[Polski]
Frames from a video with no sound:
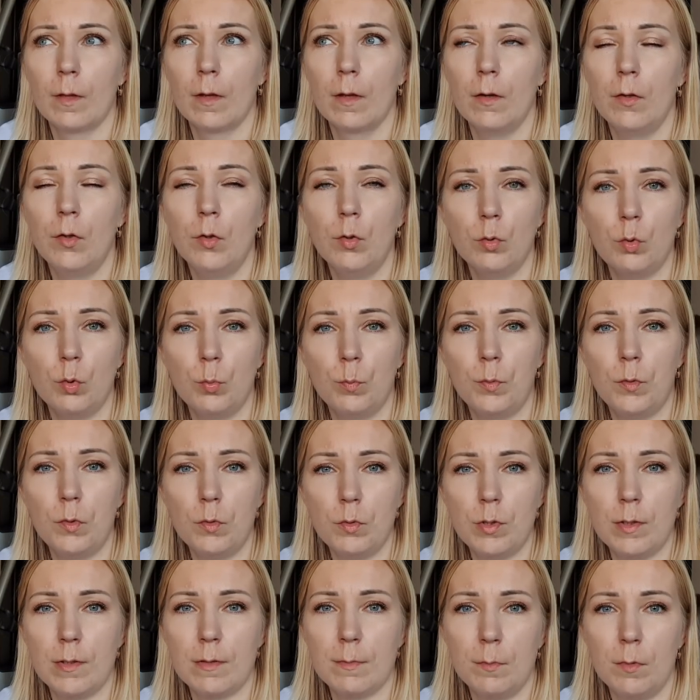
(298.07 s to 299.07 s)
YouTube
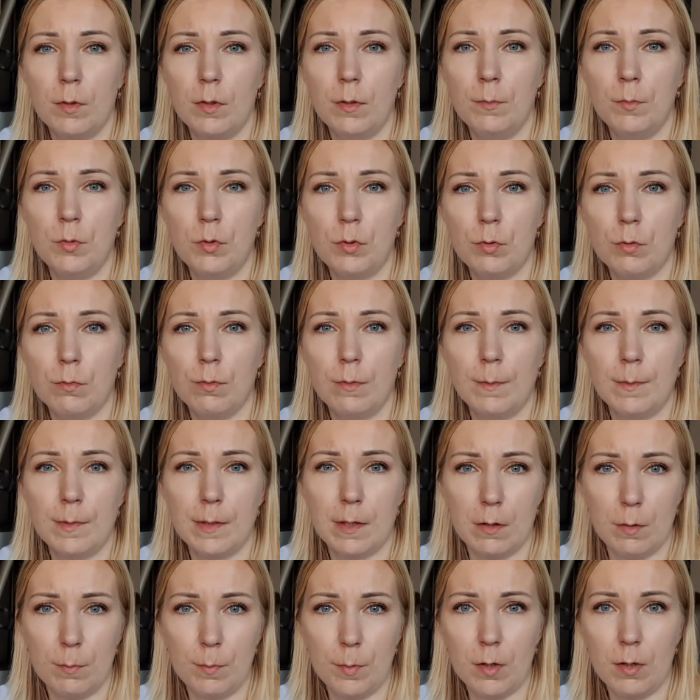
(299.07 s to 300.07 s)
już jest moim źródłem
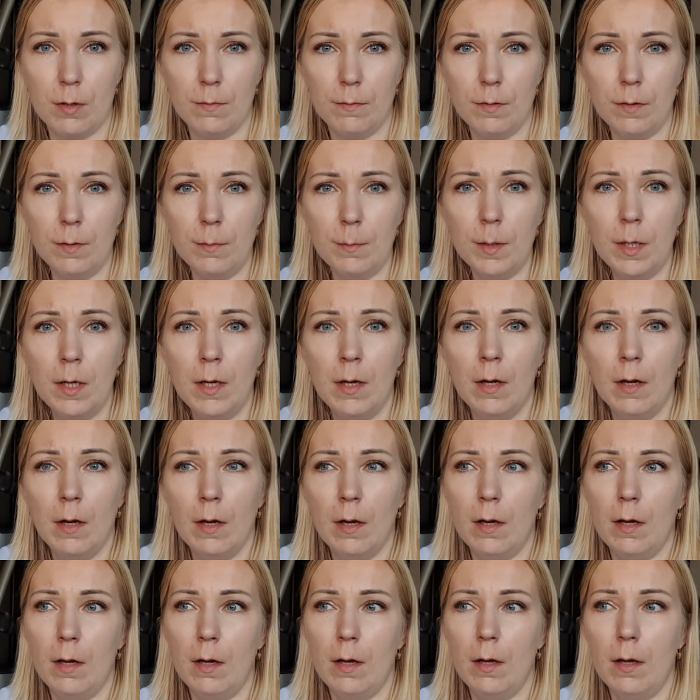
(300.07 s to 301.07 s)
zarobkowym
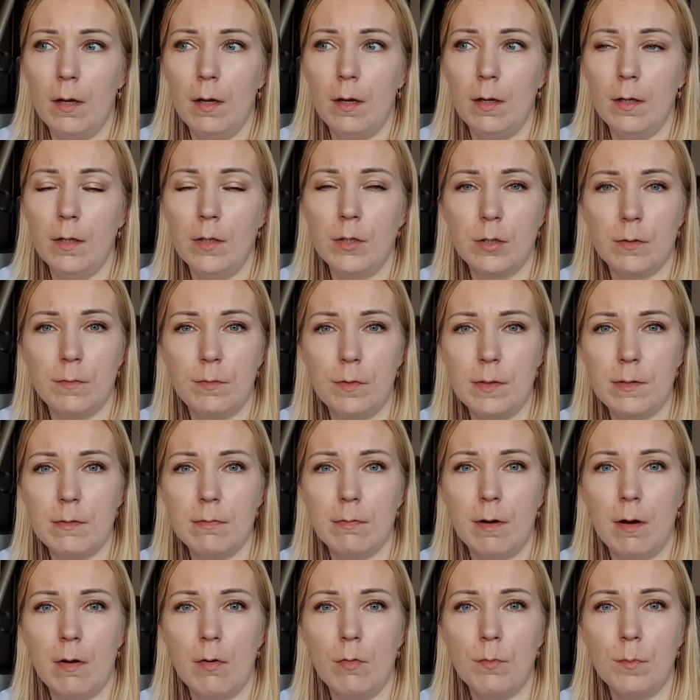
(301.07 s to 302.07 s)
e, i że
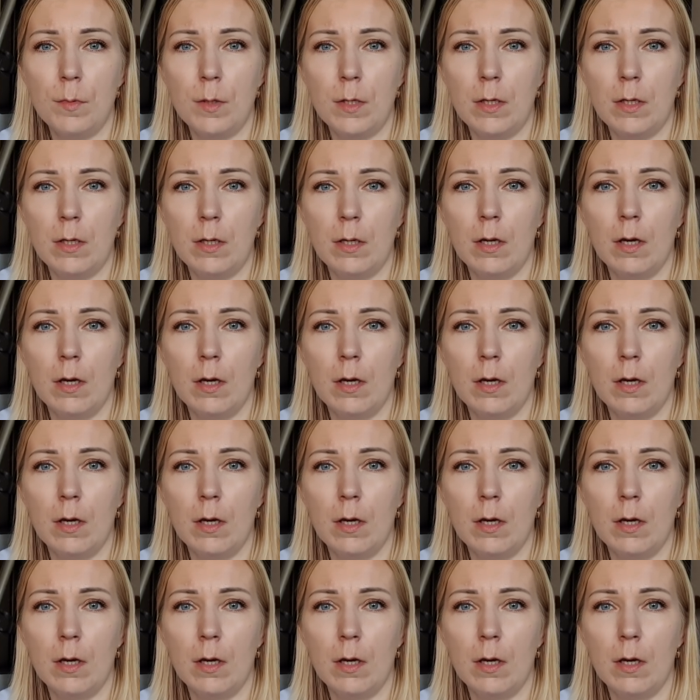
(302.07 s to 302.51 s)
wysłał mi